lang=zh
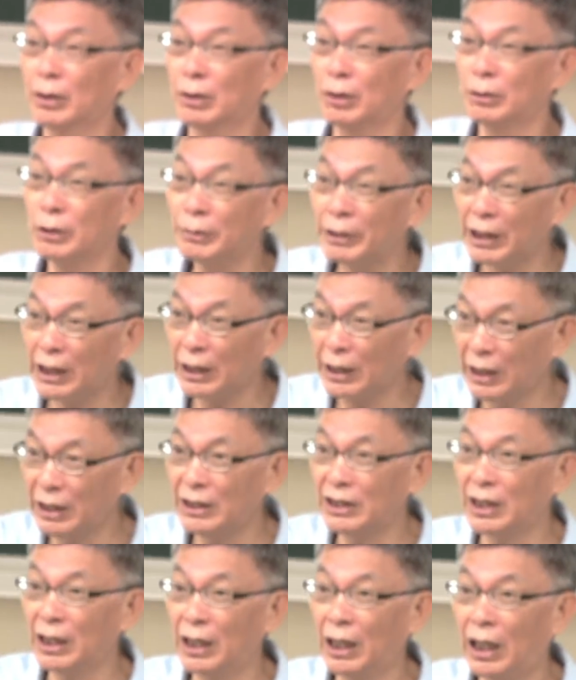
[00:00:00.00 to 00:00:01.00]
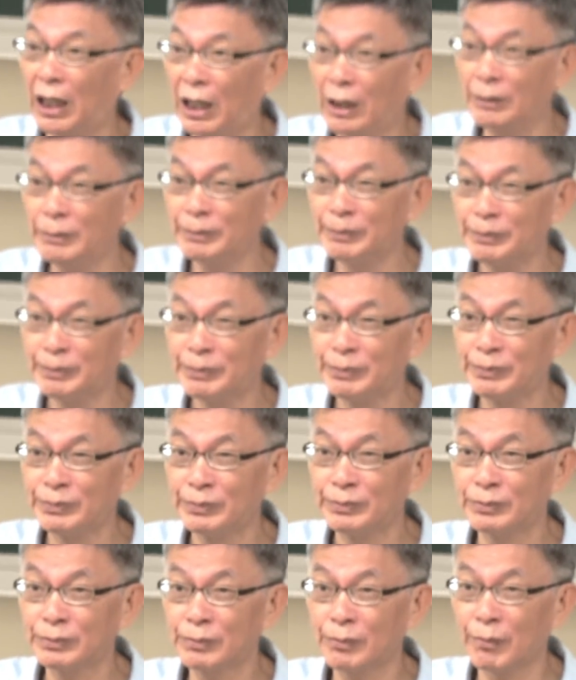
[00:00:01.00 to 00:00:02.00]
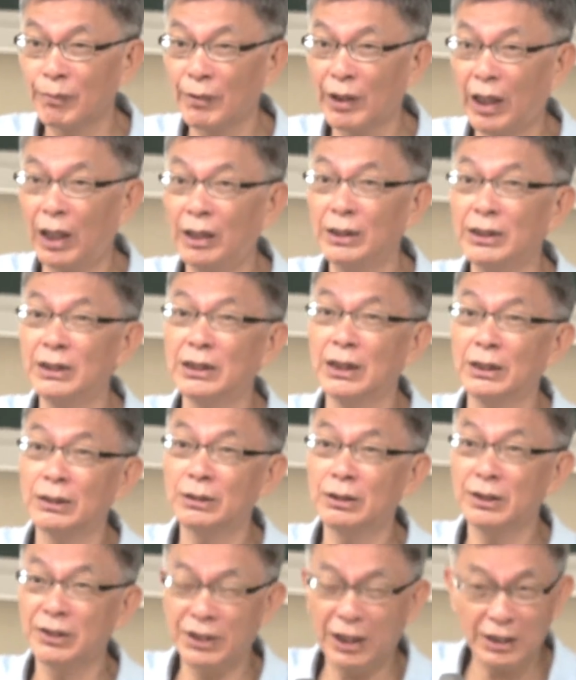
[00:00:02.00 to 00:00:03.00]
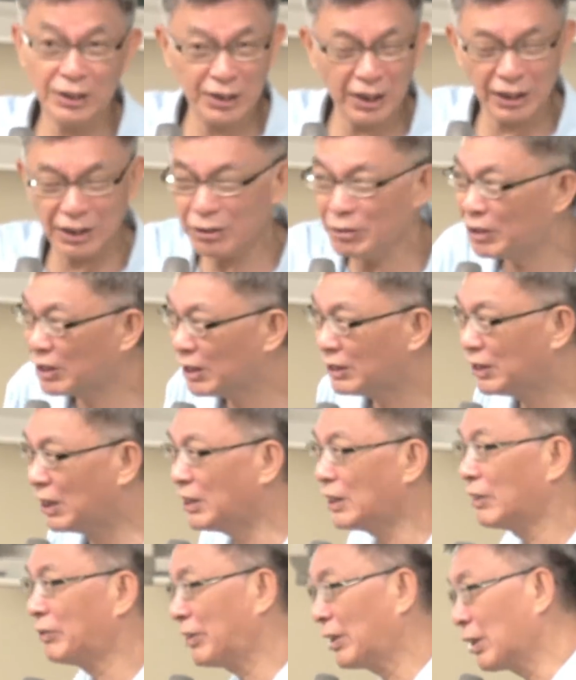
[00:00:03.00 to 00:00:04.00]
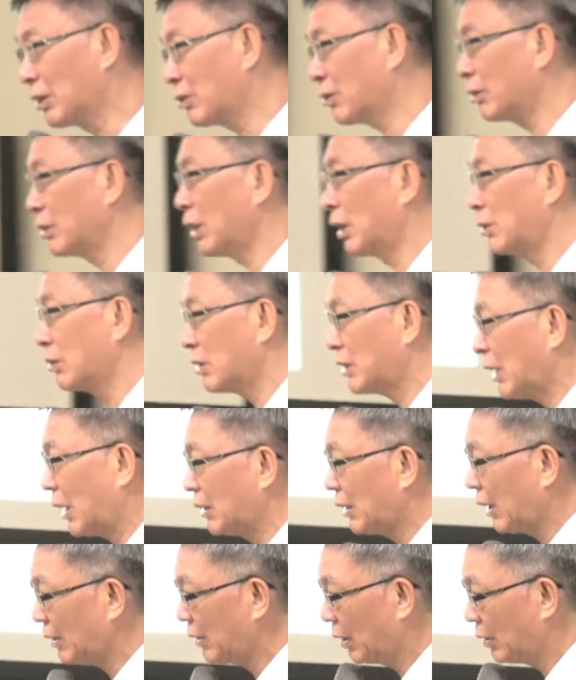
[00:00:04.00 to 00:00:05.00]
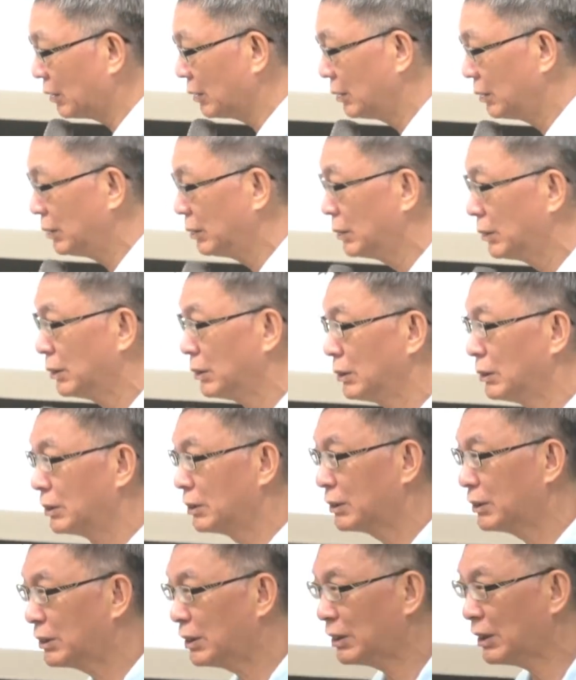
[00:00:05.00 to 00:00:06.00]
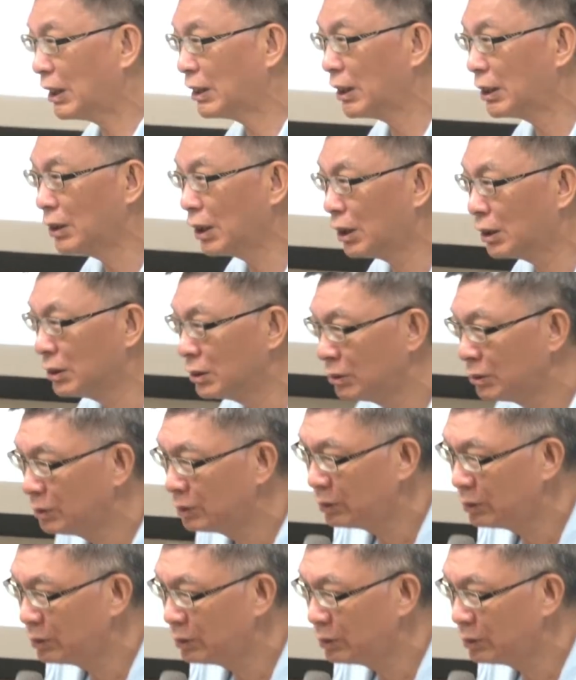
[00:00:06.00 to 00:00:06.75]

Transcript: 同学们可以理解了哈，啊，理解就这这，个，因为这这一点非常重要，就是大家要，大家要